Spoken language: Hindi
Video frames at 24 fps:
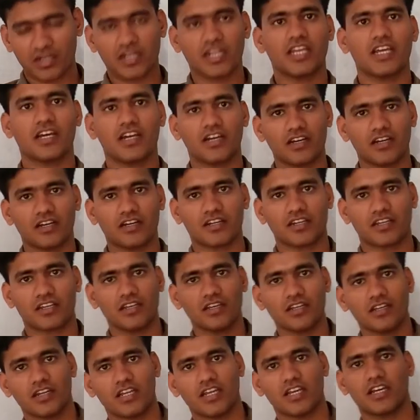नेहा
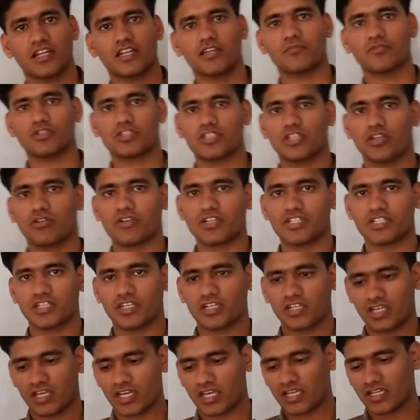करके नेहा ने मुझसे
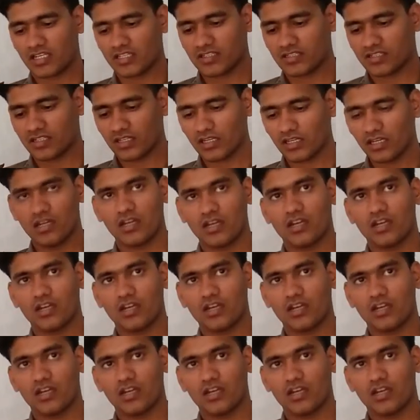क्वेश्चन किया है कि सर